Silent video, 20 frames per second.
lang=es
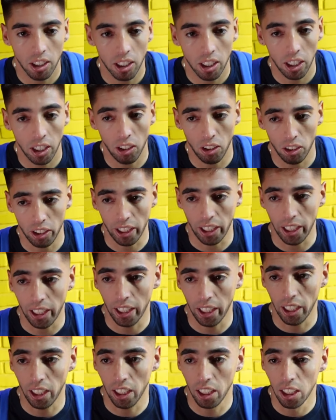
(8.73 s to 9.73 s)
Creo
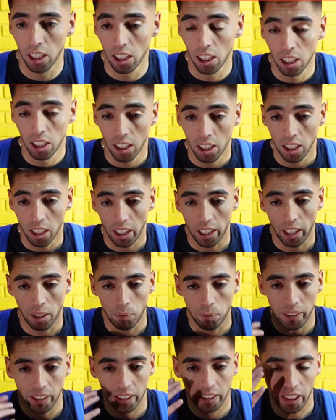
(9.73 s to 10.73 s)
que el
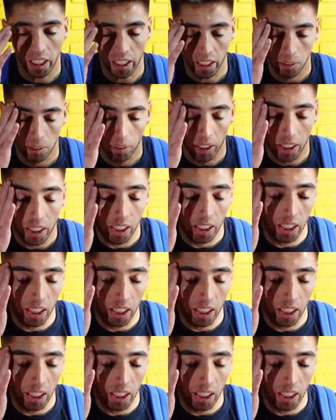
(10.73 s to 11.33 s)
mensaje más que